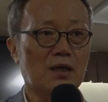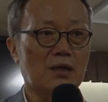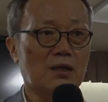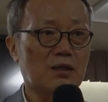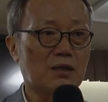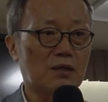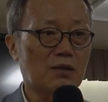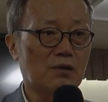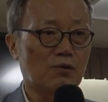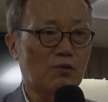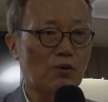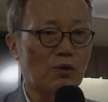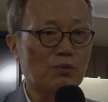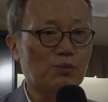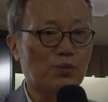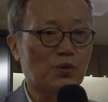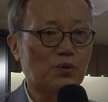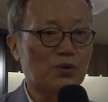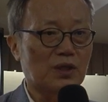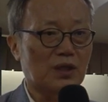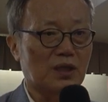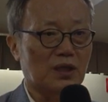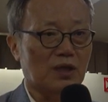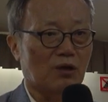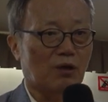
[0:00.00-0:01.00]
그런
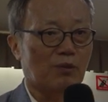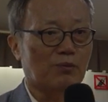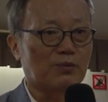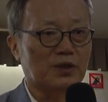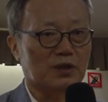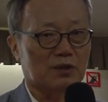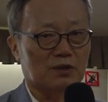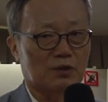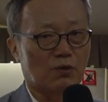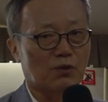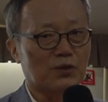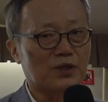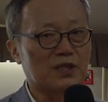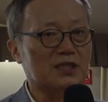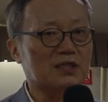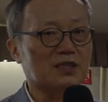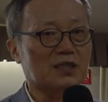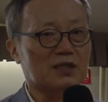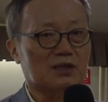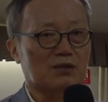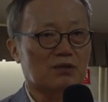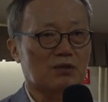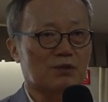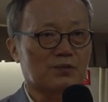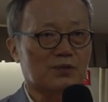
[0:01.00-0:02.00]
원본이 없는
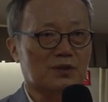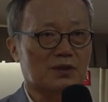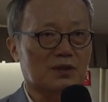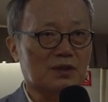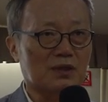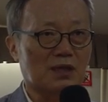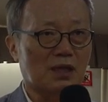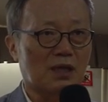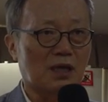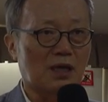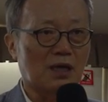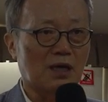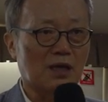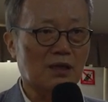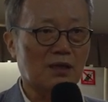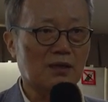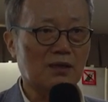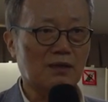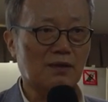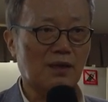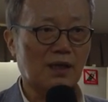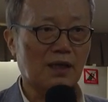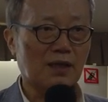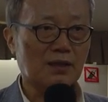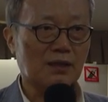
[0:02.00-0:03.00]
오리지널이 없는
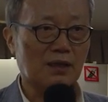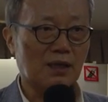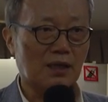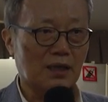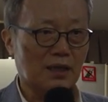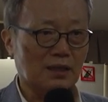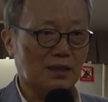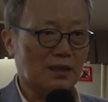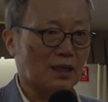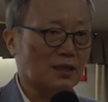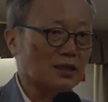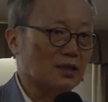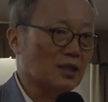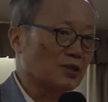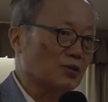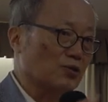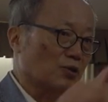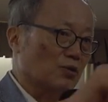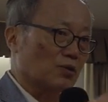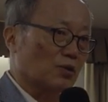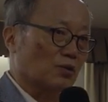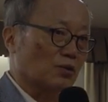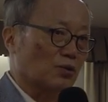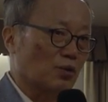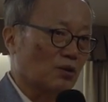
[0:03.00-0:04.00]
그러한
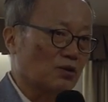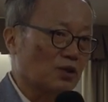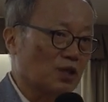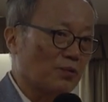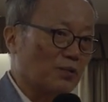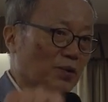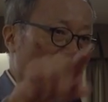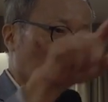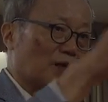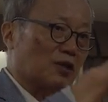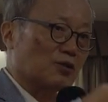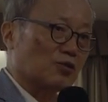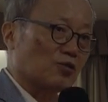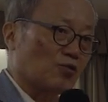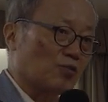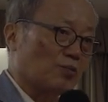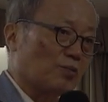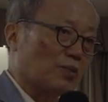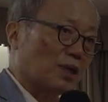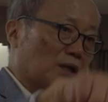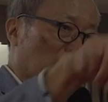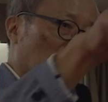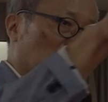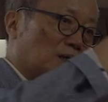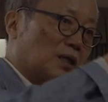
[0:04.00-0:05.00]
자체적으로 독립해가지고
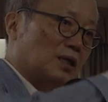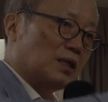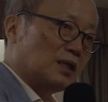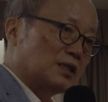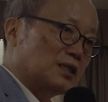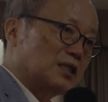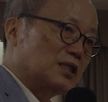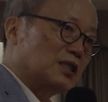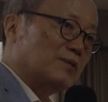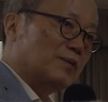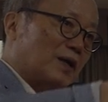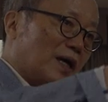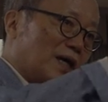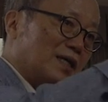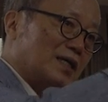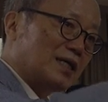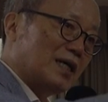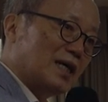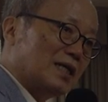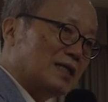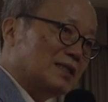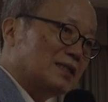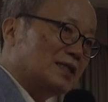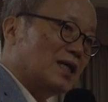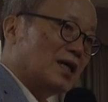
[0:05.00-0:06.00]
막 지금
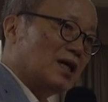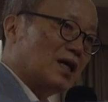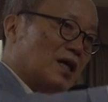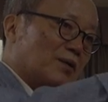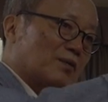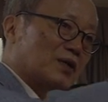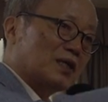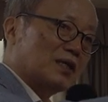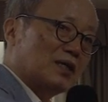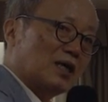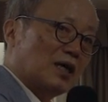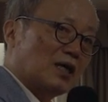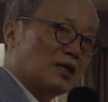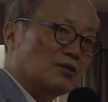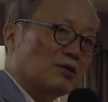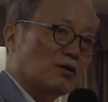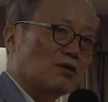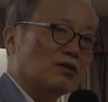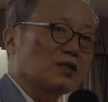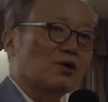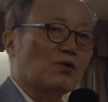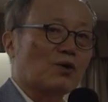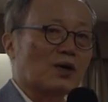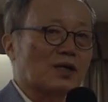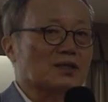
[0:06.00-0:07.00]
AI 시대에 가면 그게
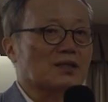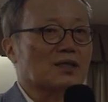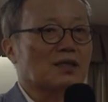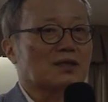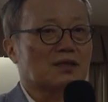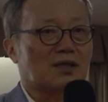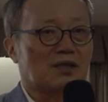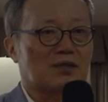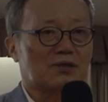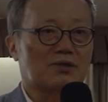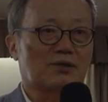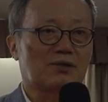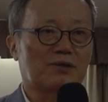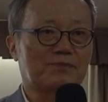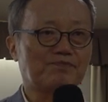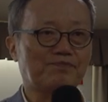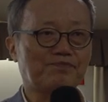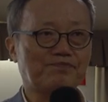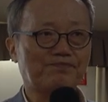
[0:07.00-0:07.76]
더 확산되죠.